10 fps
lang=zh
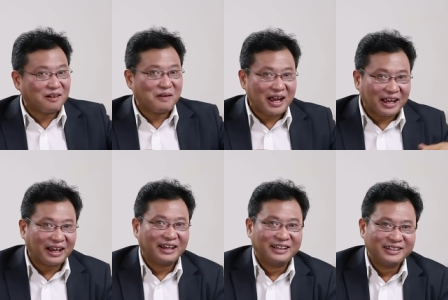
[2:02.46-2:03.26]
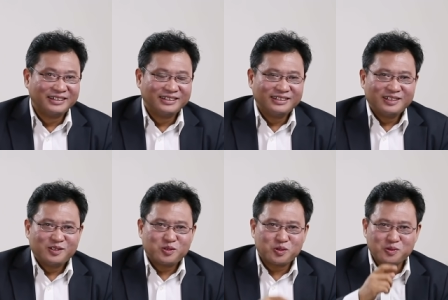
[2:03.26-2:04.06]
党外啊？
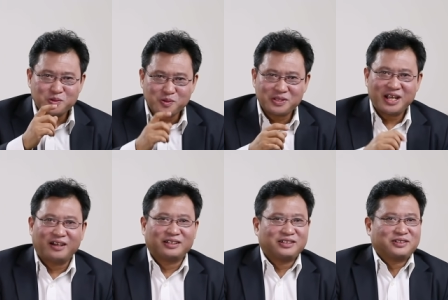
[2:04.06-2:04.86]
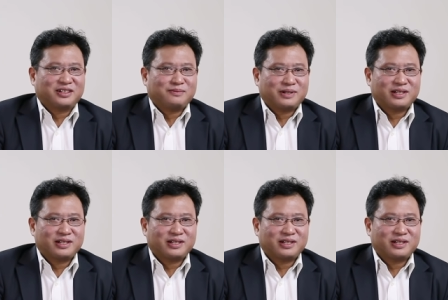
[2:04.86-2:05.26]
中共要的就是什么？